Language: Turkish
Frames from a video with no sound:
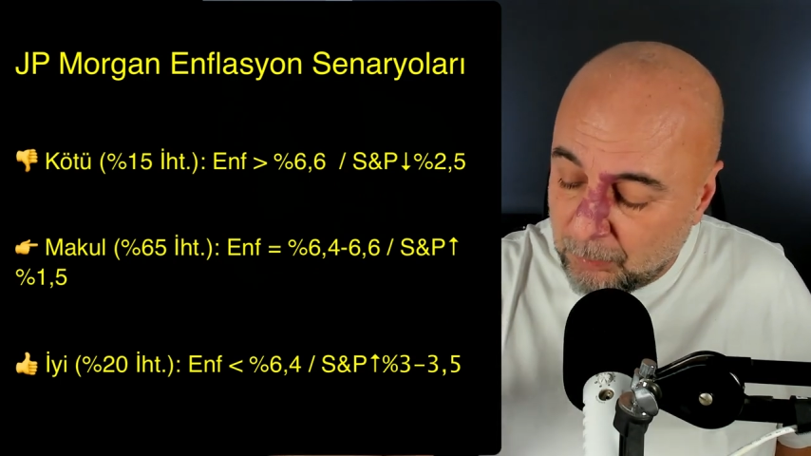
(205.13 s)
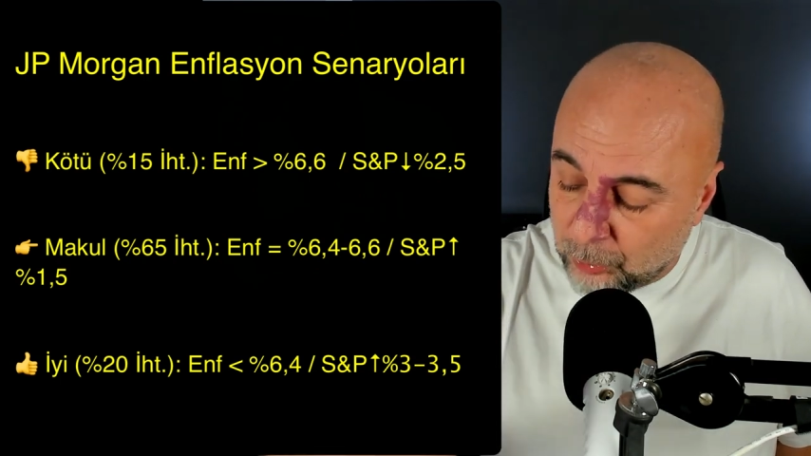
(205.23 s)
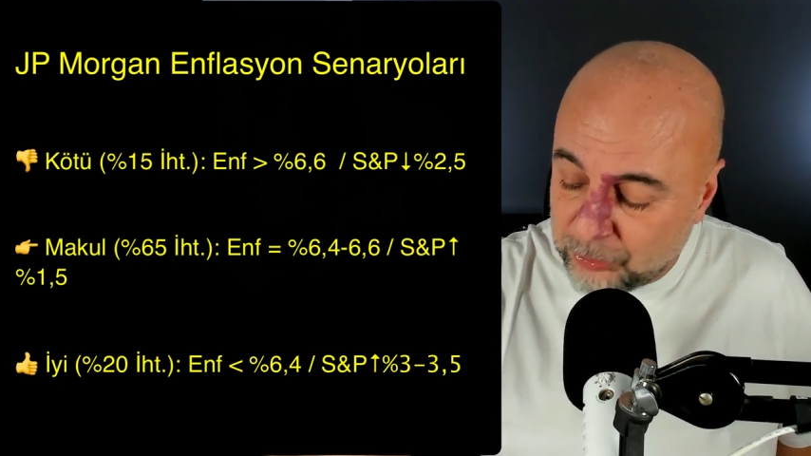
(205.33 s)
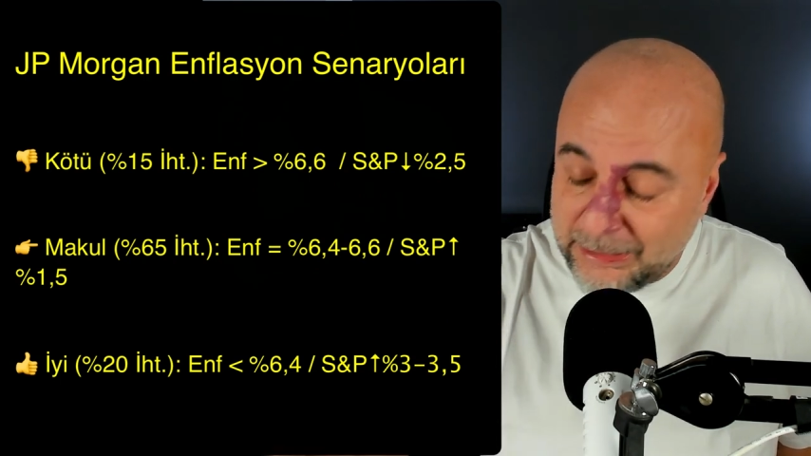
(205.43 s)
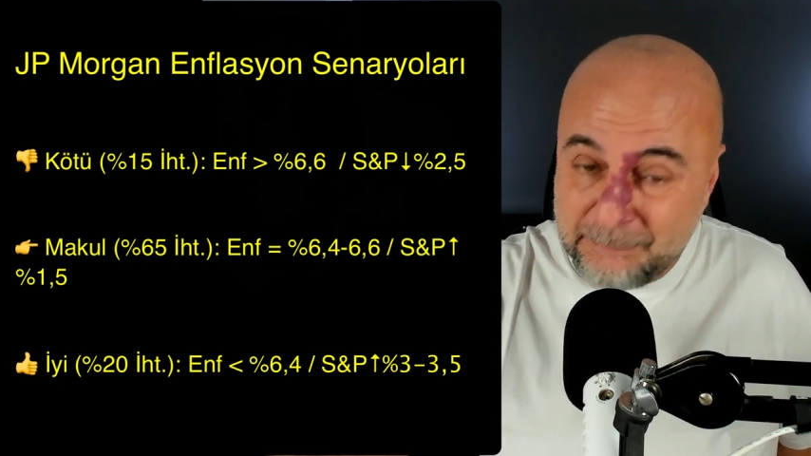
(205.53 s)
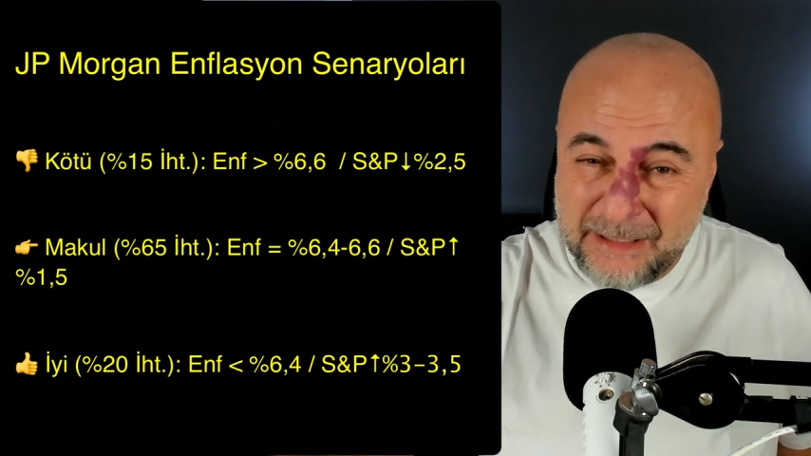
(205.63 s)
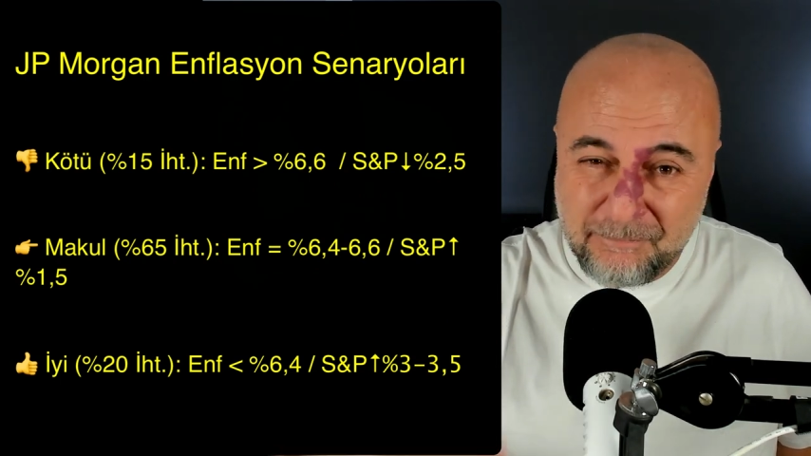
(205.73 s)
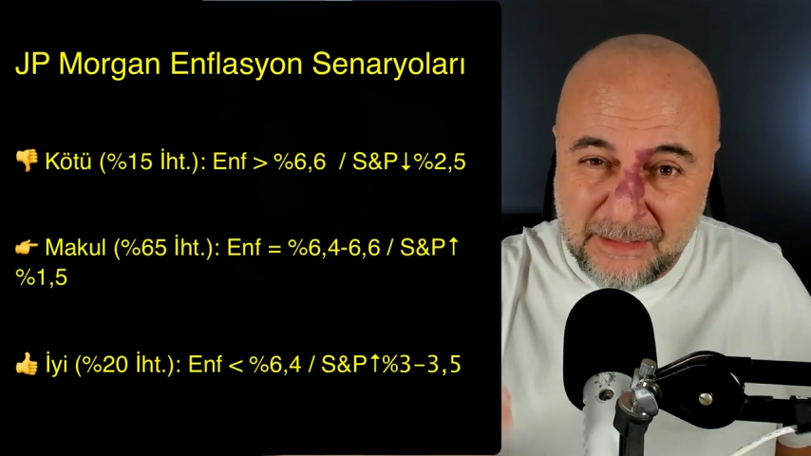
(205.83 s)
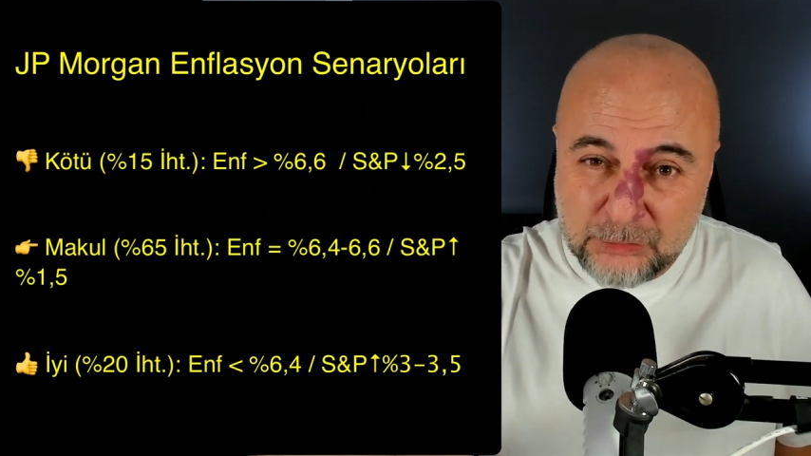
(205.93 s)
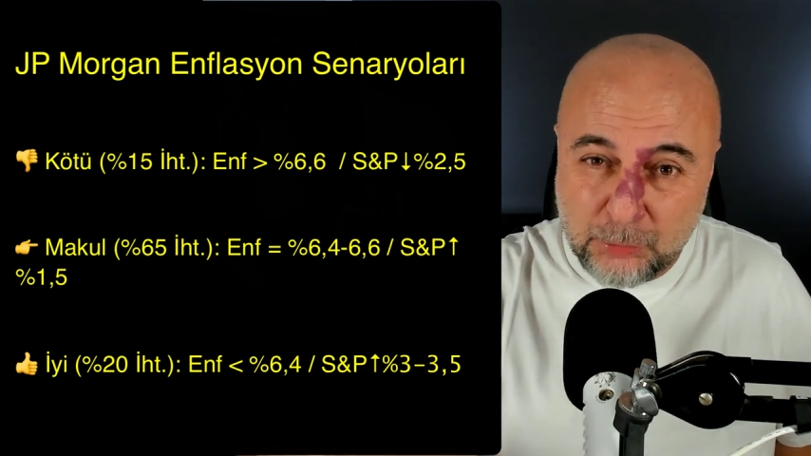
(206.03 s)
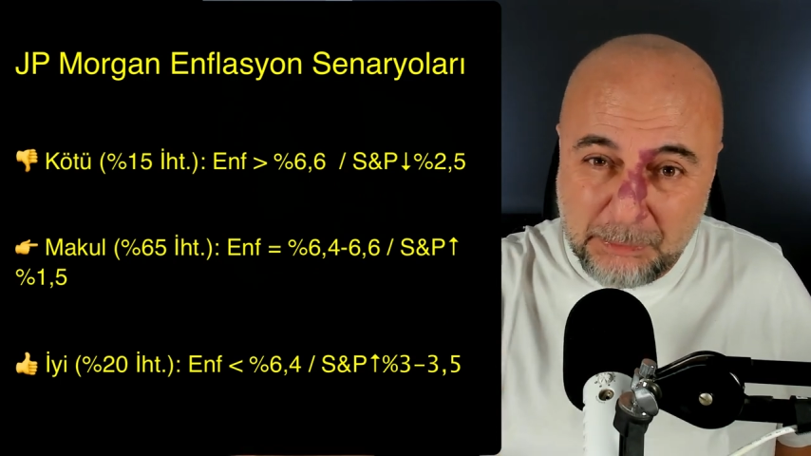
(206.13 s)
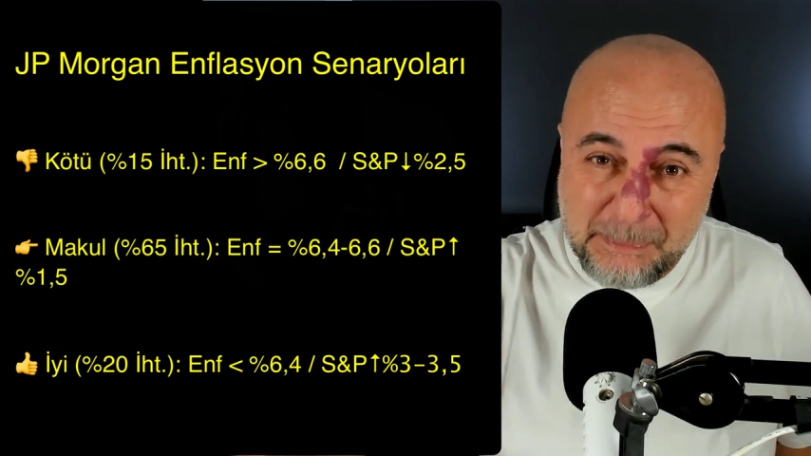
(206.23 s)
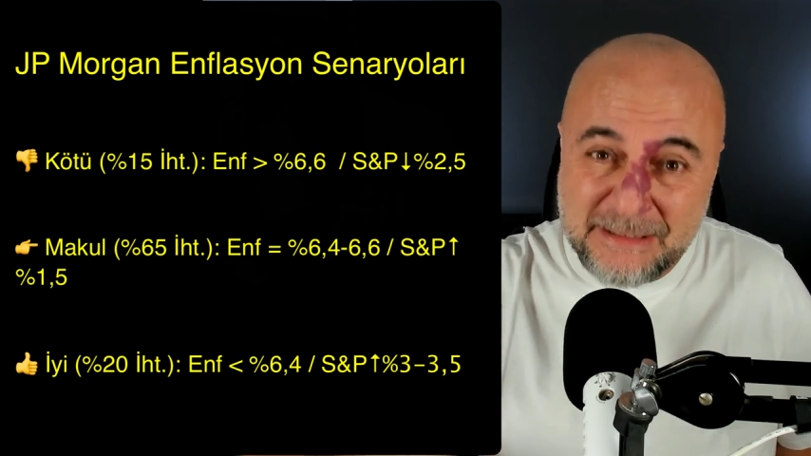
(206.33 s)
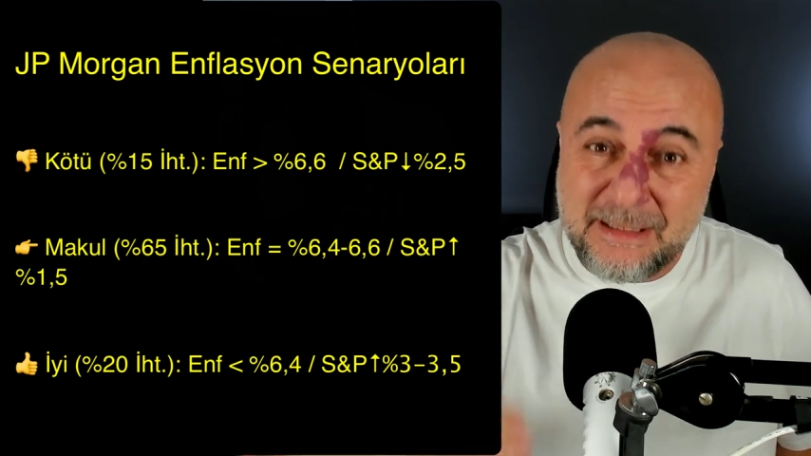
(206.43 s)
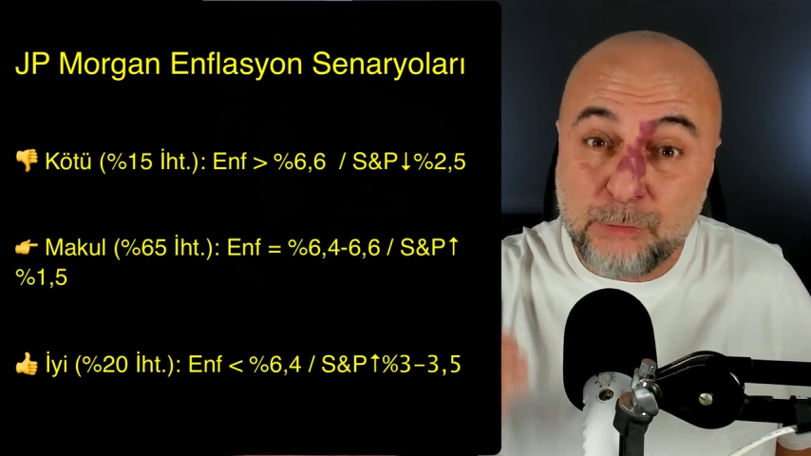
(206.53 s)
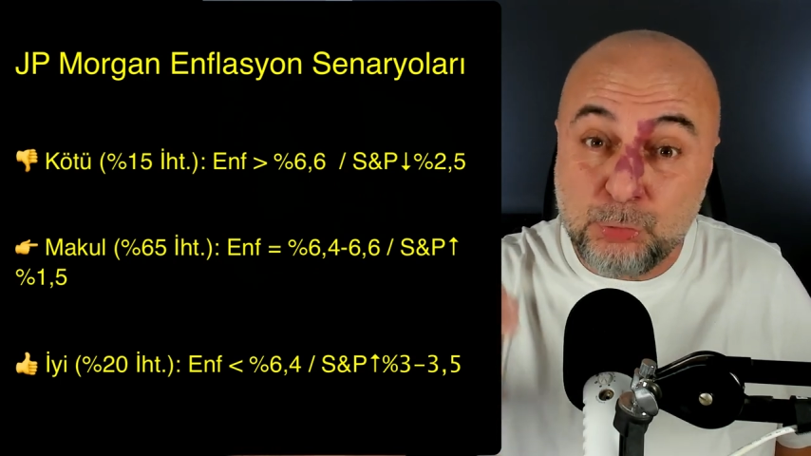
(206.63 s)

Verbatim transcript: O dönemde enflasyon bir miktar